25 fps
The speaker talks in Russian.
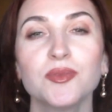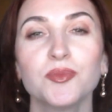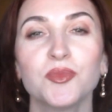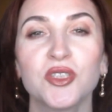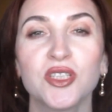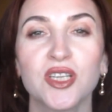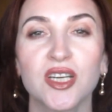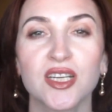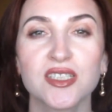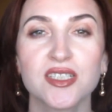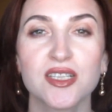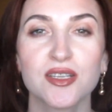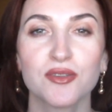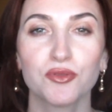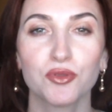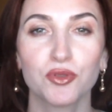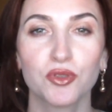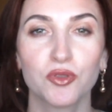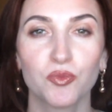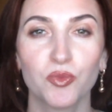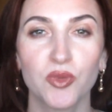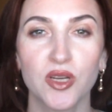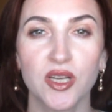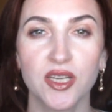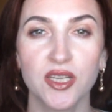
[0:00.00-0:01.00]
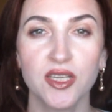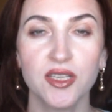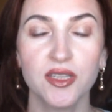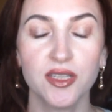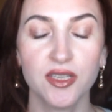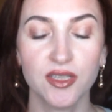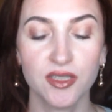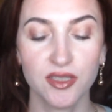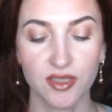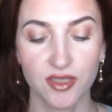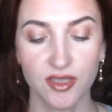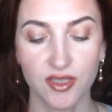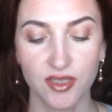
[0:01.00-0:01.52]
Меня зовут
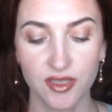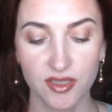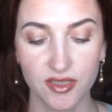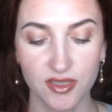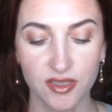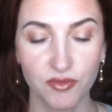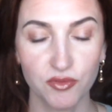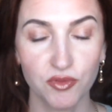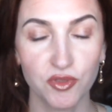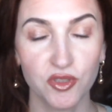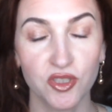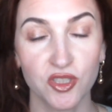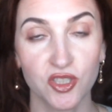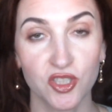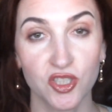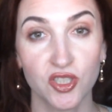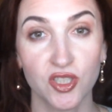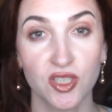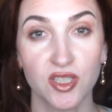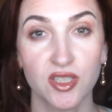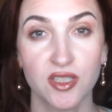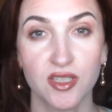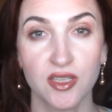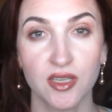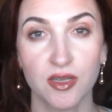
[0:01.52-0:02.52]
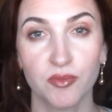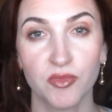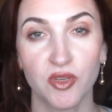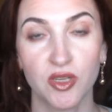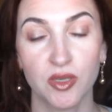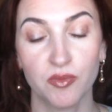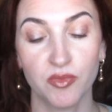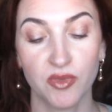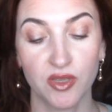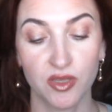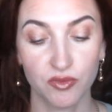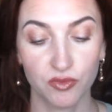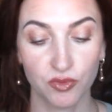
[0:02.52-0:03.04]
Марина, и сегодняшней темой
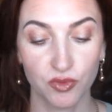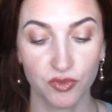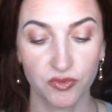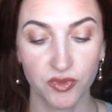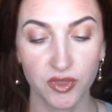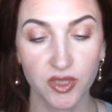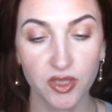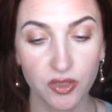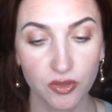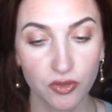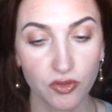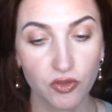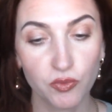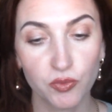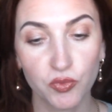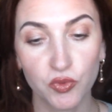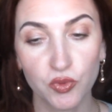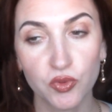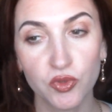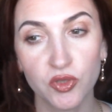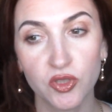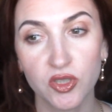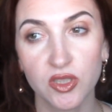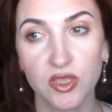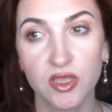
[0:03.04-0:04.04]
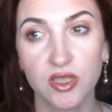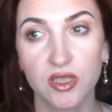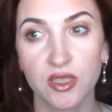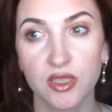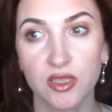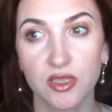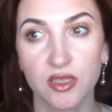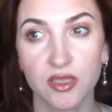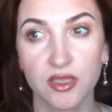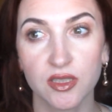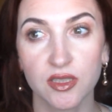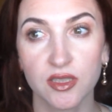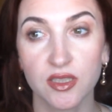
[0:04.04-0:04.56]
моего видео будет
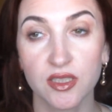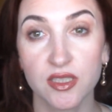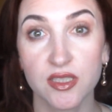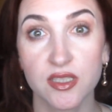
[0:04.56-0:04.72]
э,